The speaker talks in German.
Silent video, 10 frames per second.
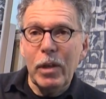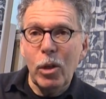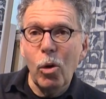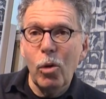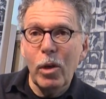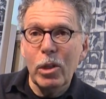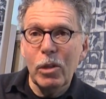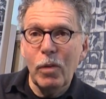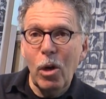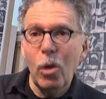wenn
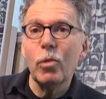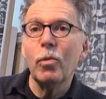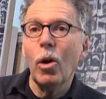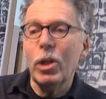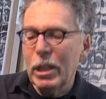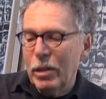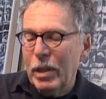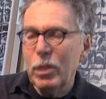Hochwasser war und vor allen Dingen,